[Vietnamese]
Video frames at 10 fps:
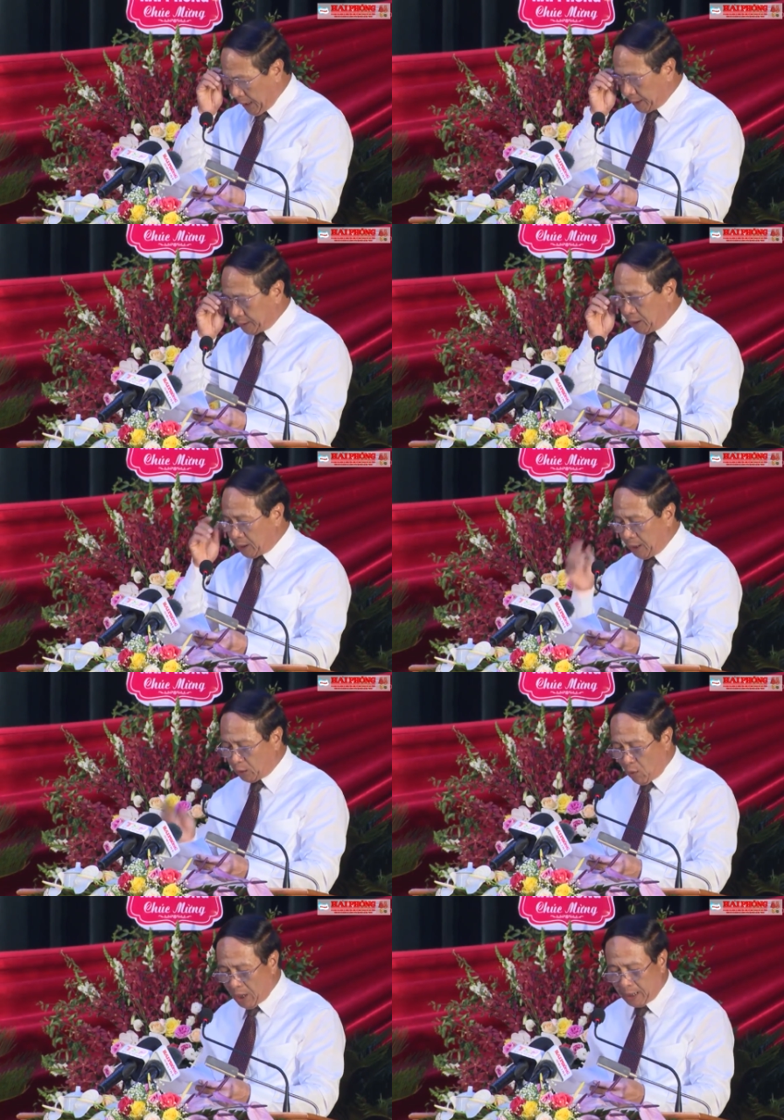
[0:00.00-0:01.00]
cạnh những kết
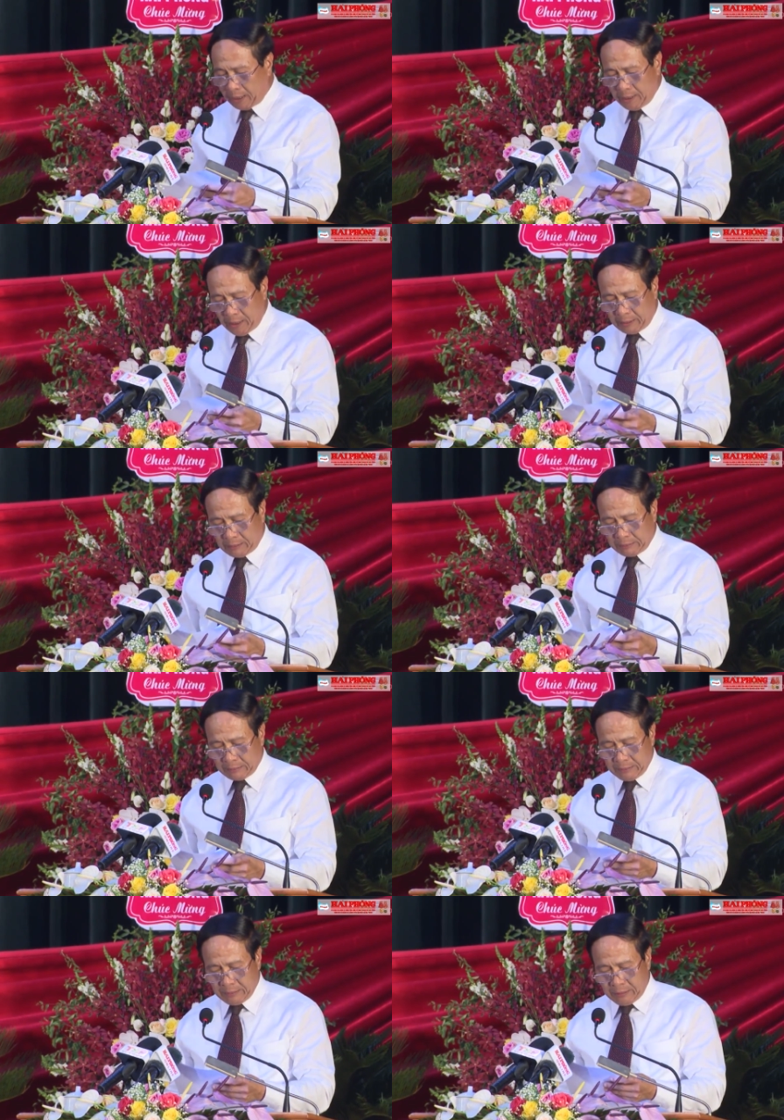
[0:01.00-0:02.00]
quả đạt được
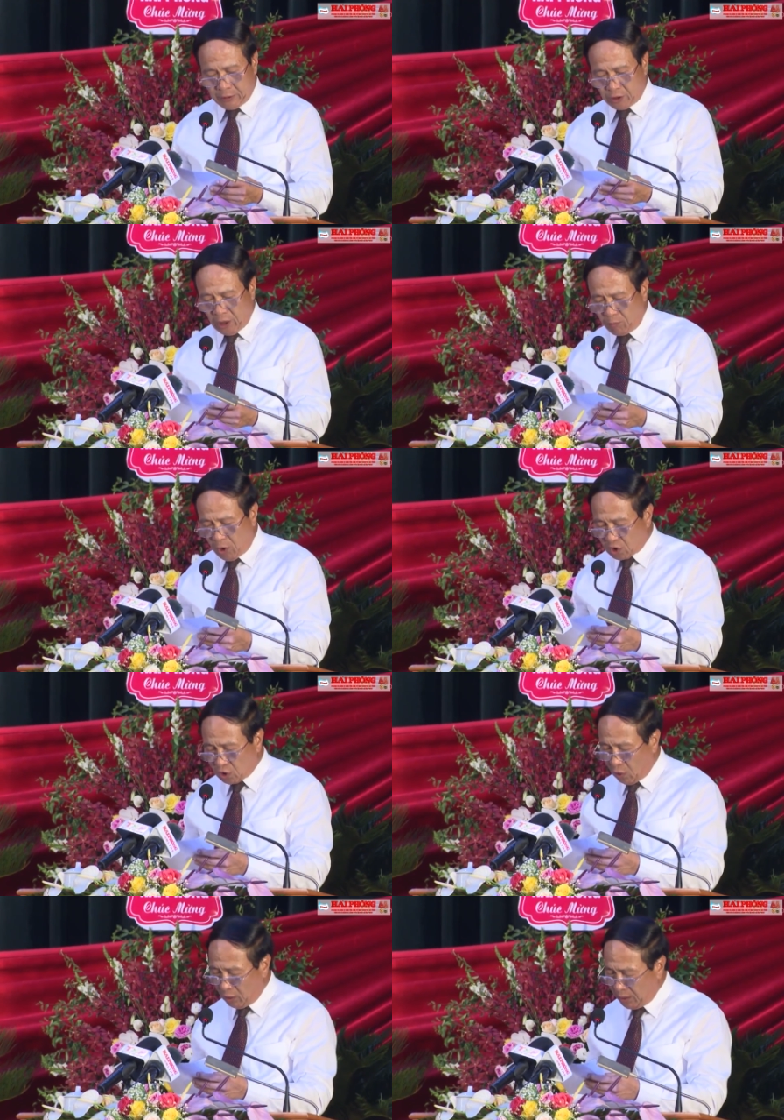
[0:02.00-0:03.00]
trong một
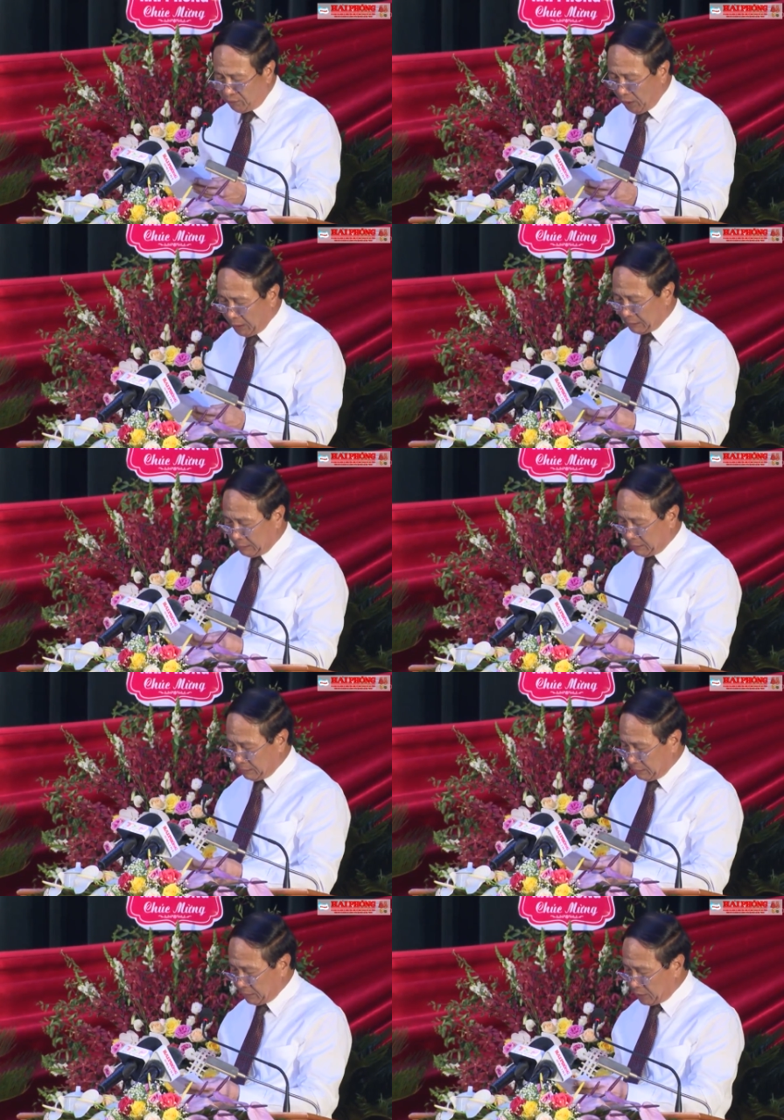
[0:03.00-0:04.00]
số lĩnh vực
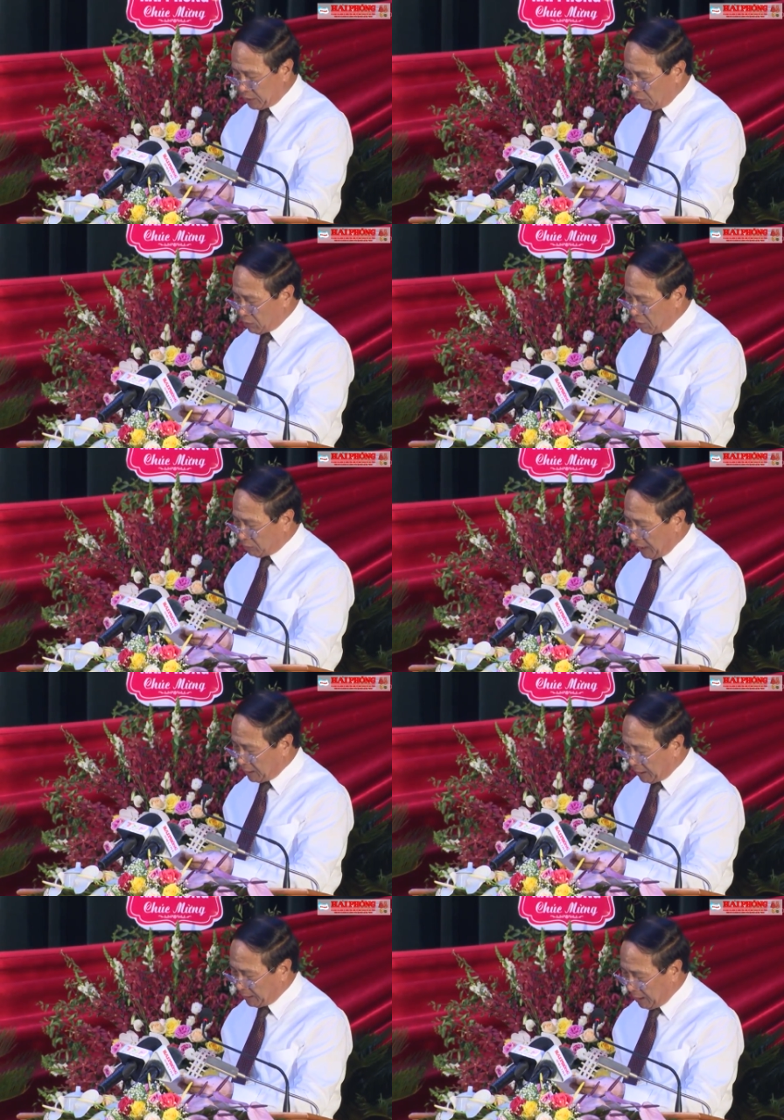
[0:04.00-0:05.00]
trong công
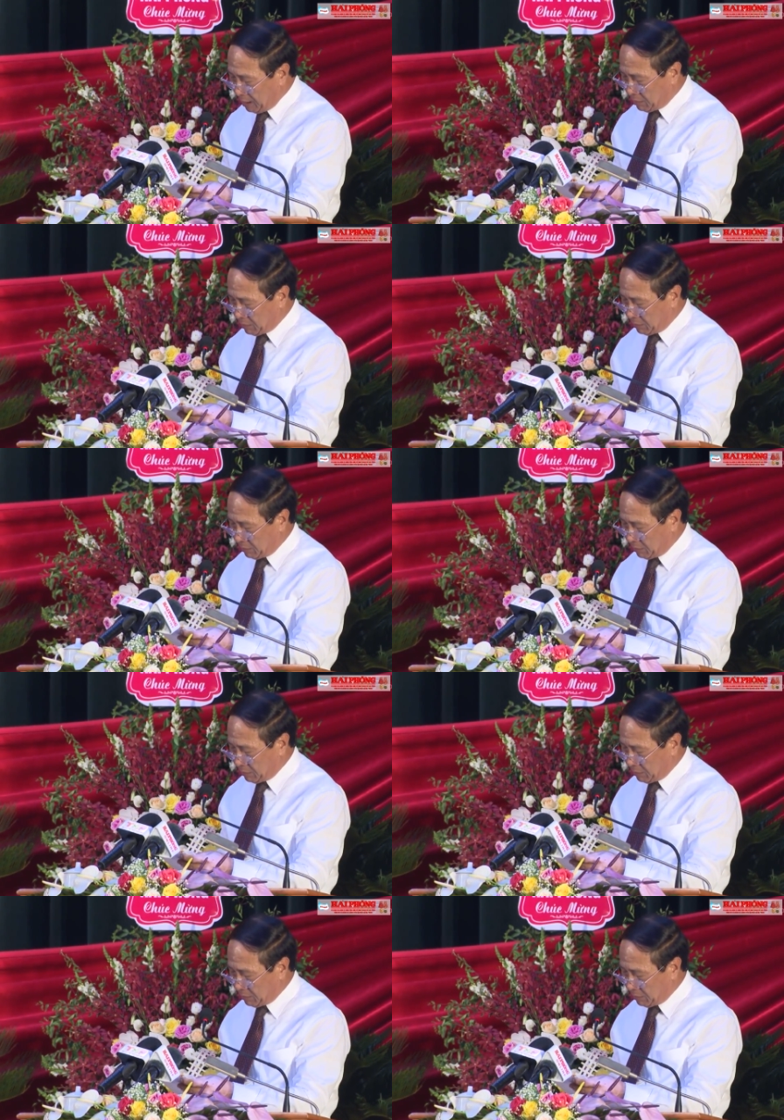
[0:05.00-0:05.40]
tác lãnh đạo,